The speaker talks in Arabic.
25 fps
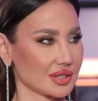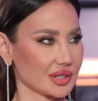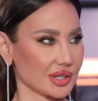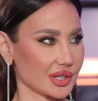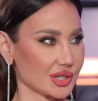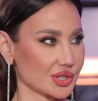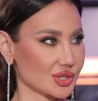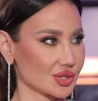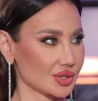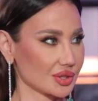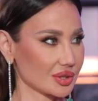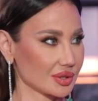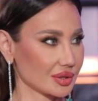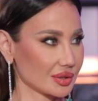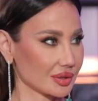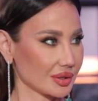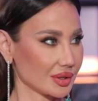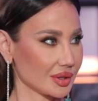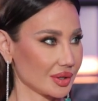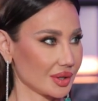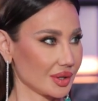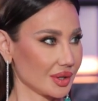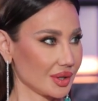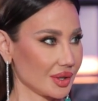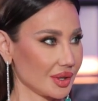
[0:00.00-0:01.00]
ريليشن
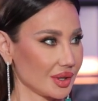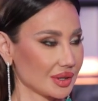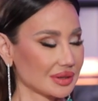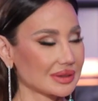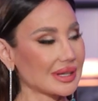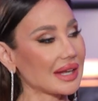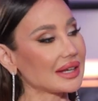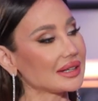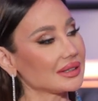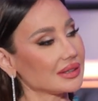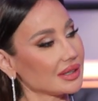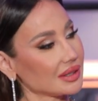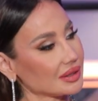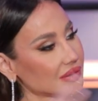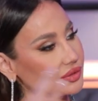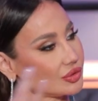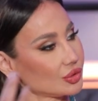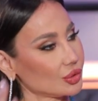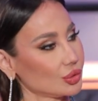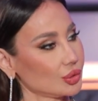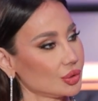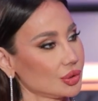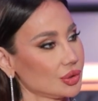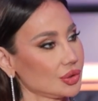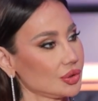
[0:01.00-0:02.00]

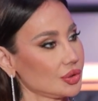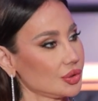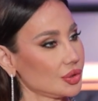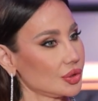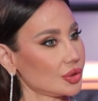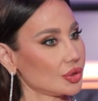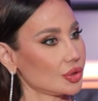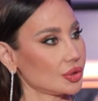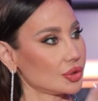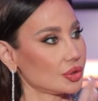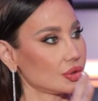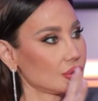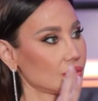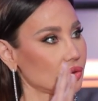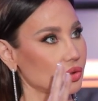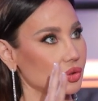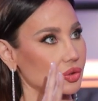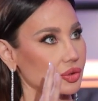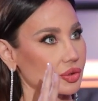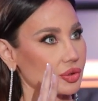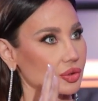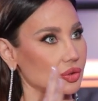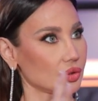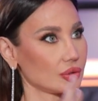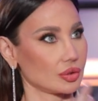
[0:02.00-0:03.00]
اثنيناتهم
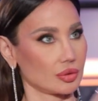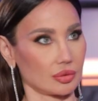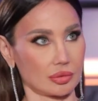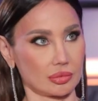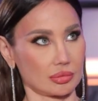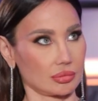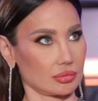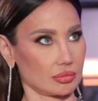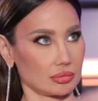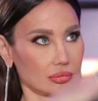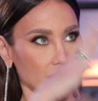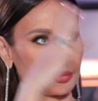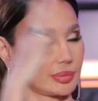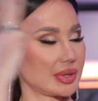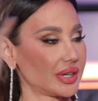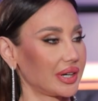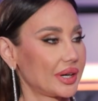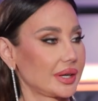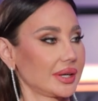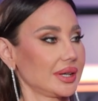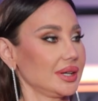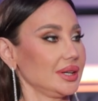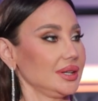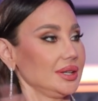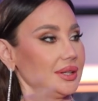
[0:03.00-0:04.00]
آه،
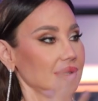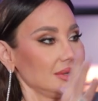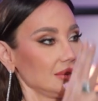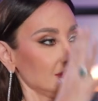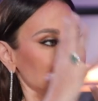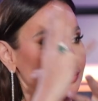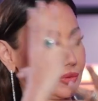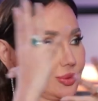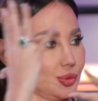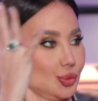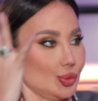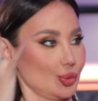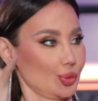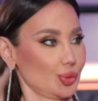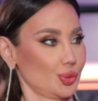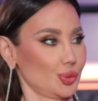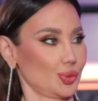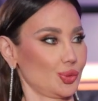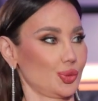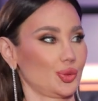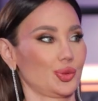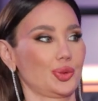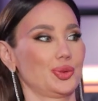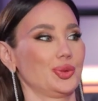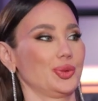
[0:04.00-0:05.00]
براكين
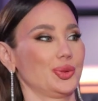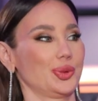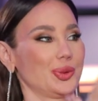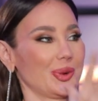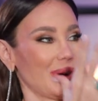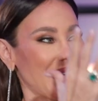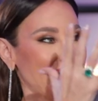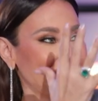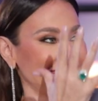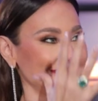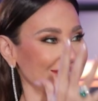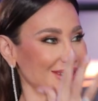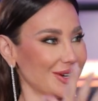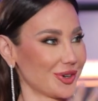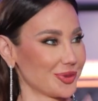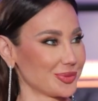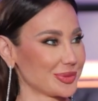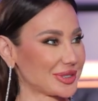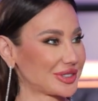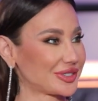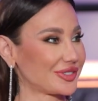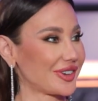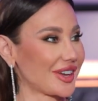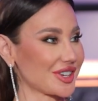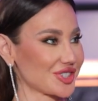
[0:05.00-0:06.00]
وهيدا
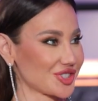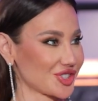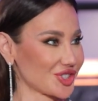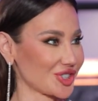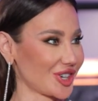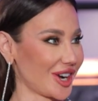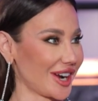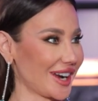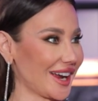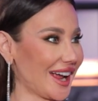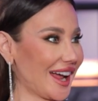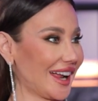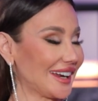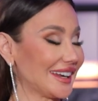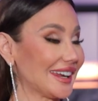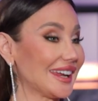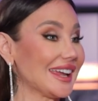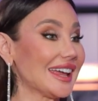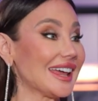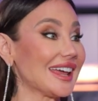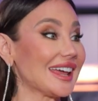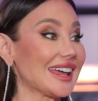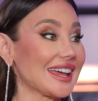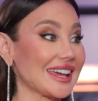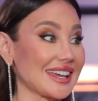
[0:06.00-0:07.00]
وبتفرجي كرمال هيك
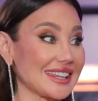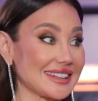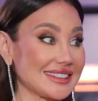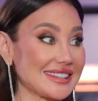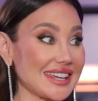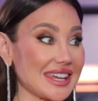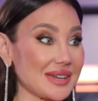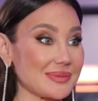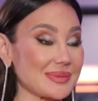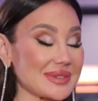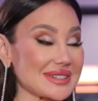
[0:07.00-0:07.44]
يعني انت قطع معك